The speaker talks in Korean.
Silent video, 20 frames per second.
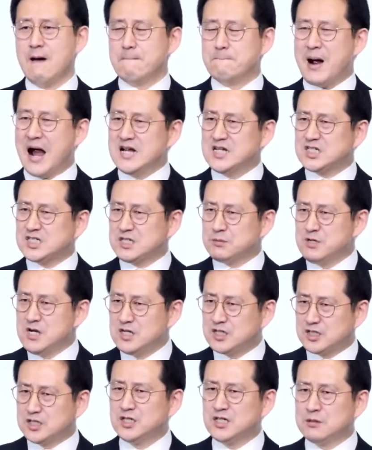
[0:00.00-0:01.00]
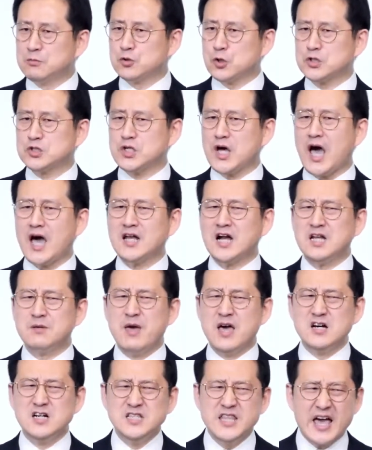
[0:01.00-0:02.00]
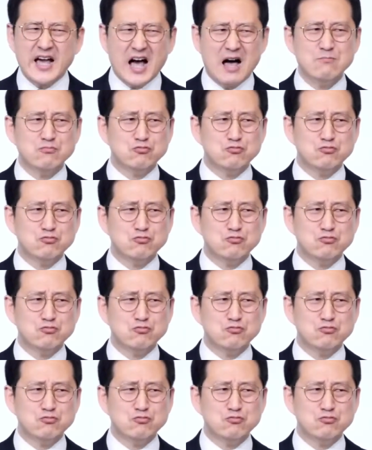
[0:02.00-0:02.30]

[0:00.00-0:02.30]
말씀을 들음으로써 하나님의 은혜가